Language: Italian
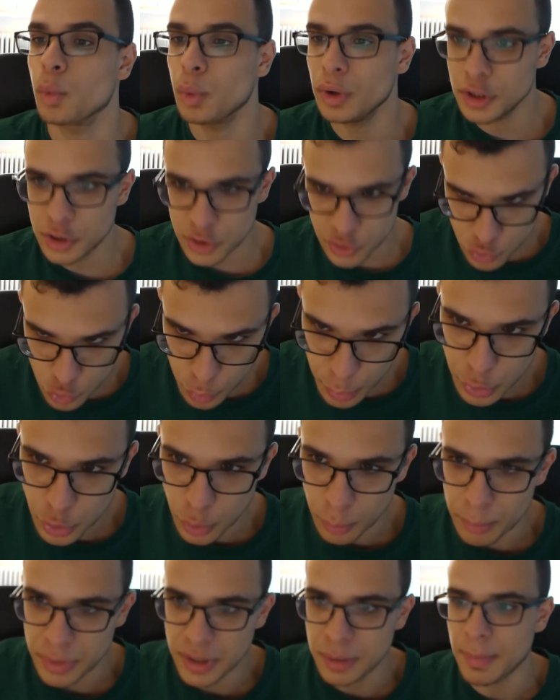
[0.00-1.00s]
Quindi subito
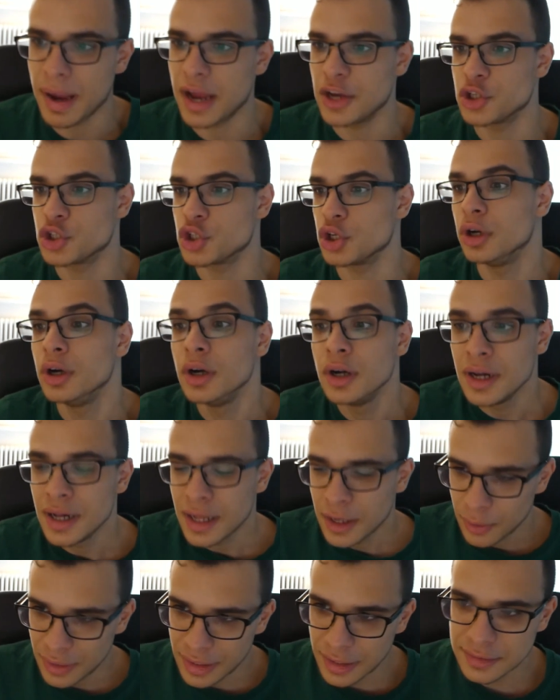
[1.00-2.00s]
un big match.
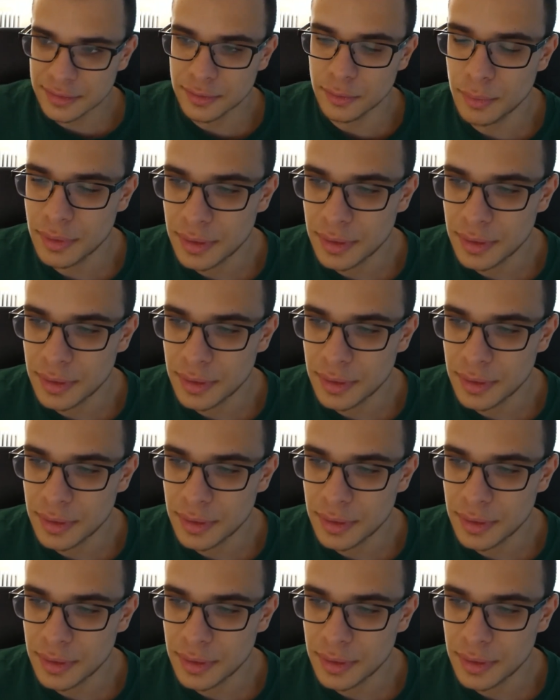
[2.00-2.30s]
La,